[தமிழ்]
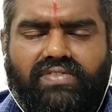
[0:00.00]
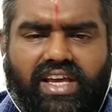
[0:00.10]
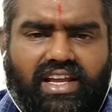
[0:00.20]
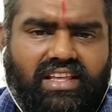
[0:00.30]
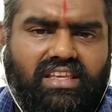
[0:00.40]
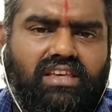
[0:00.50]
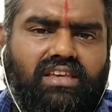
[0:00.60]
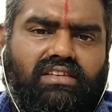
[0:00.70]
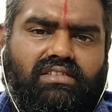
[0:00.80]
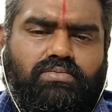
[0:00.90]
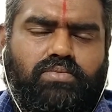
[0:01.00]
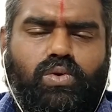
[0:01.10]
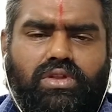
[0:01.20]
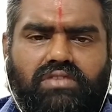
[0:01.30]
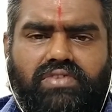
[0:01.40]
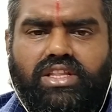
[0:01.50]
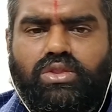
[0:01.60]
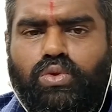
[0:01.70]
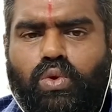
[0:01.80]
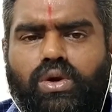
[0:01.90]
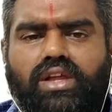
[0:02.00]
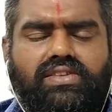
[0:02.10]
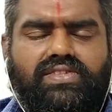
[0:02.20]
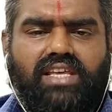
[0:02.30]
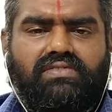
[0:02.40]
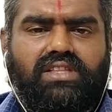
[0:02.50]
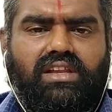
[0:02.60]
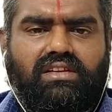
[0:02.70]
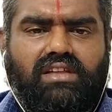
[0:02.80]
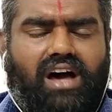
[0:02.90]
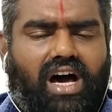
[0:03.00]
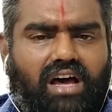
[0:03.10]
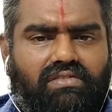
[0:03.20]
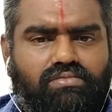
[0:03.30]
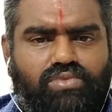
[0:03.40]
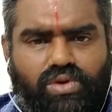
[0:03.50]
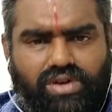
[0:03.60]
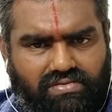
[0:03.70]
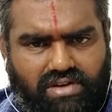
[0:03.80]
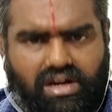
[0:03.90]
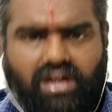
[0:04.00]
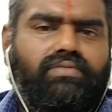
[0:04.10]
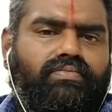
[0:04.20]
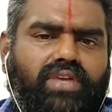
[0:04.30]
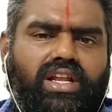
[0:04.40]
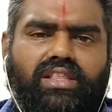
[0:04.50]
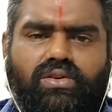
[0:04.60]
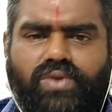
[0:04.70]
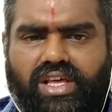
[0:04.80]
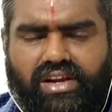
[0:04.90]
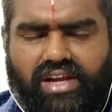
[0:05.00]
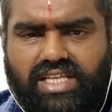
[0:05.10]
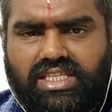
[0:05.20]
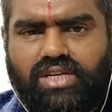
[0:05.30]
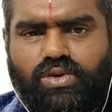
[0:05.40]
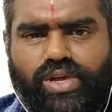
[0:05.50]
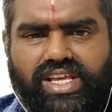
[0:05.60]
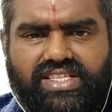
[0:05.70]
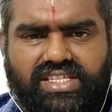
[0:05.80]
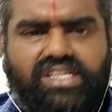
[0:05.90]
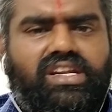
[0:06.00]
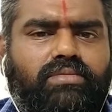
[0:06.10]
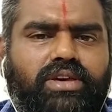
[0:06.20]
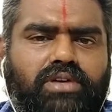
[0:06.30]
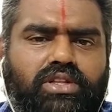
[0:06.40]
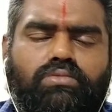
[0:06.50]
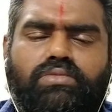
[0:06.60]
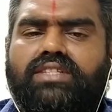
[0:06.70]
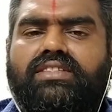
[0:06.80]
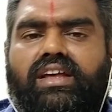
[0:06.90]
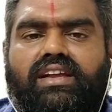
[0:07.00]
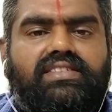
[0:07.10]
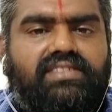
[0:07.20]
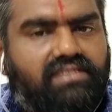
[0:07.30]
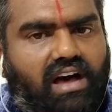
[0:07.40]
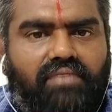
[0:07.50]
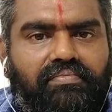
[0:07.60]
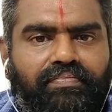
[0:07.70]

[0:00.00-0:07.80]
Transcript: வேலைக்கு போகிறதை விட தொழில் செய்வதில் ஆர்வம் கொண்டவர்கள் ஏன்னா இதனுடைய ராசியினுடைய சின்னமே பார்த்தோம்னா தராசு தான்